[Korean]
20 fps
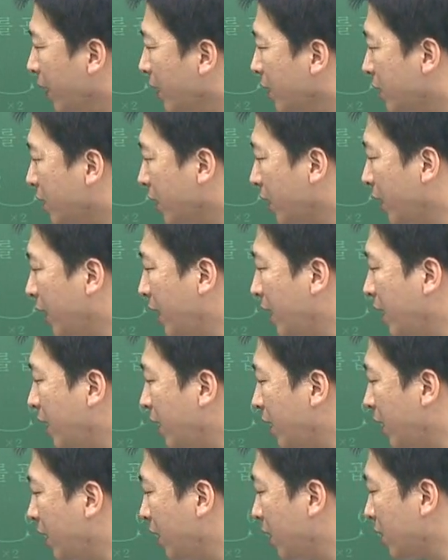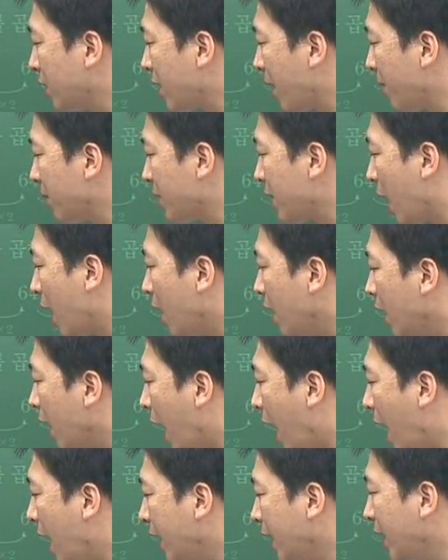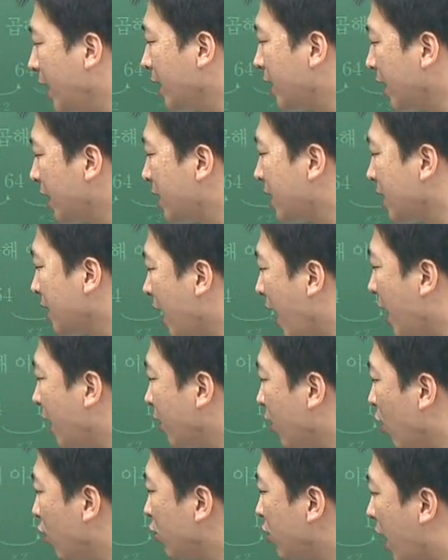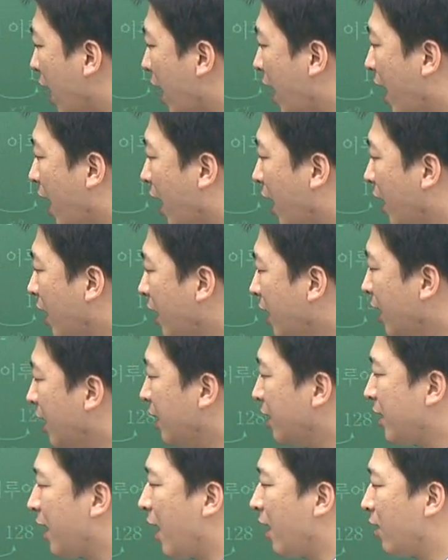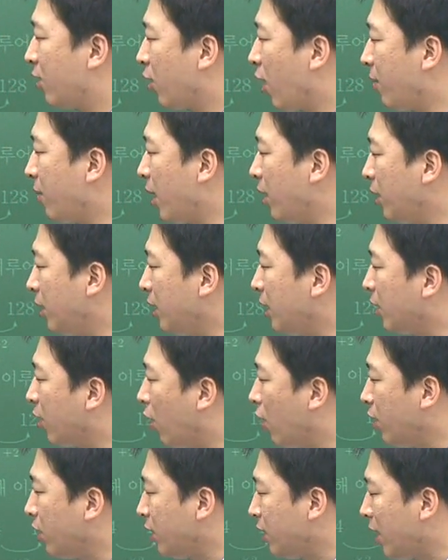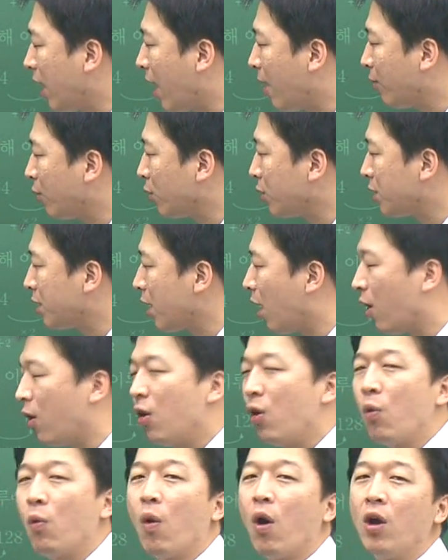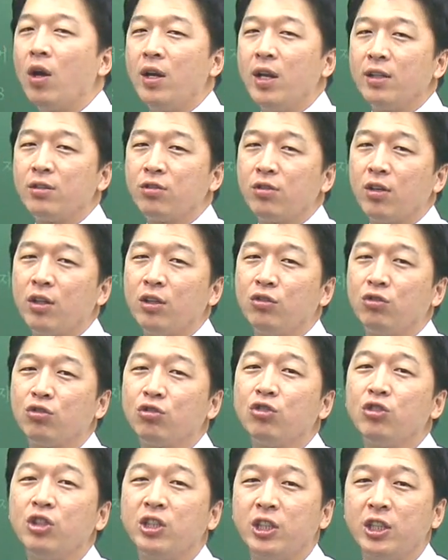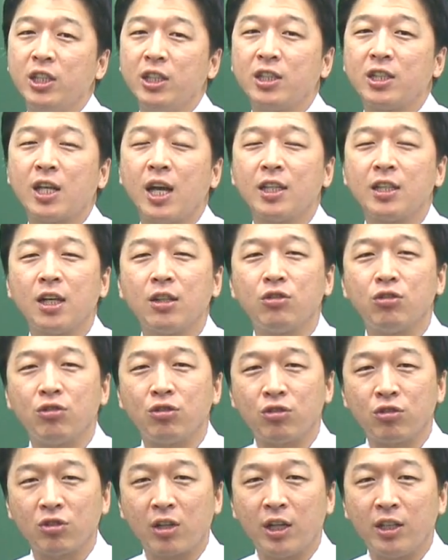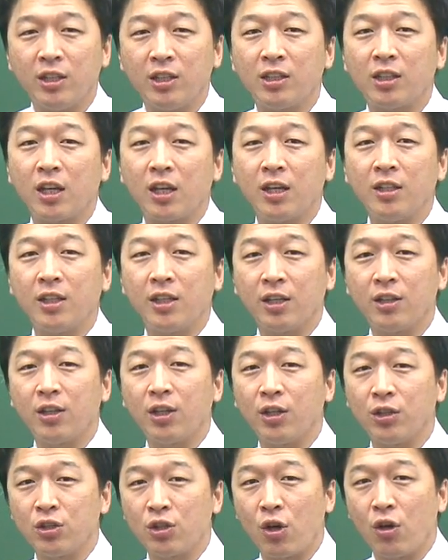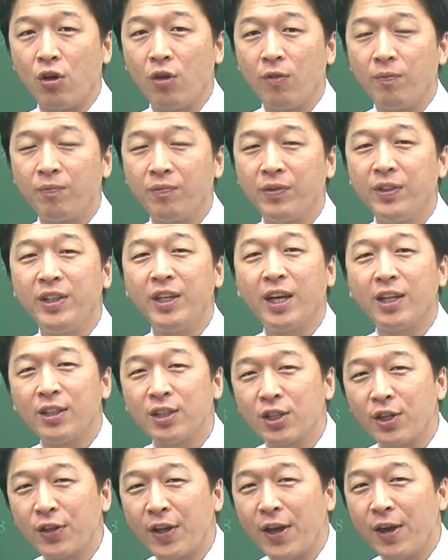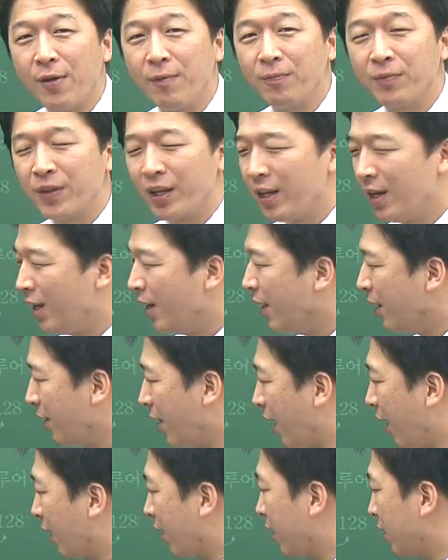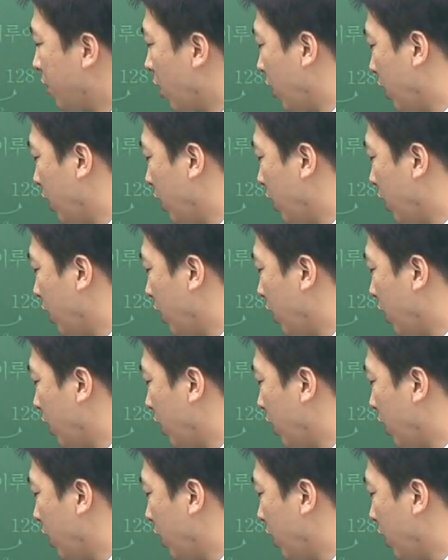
즉 1, 2, 3, 4. 아, 1씩 증가하는 거구나. 자, 그러면 이걸 이해함으로써 원래 수열이 누군지 찾아줄 수가 있다는 얘기가 되겠죠. 이해가 되셨나요? 네, 그래서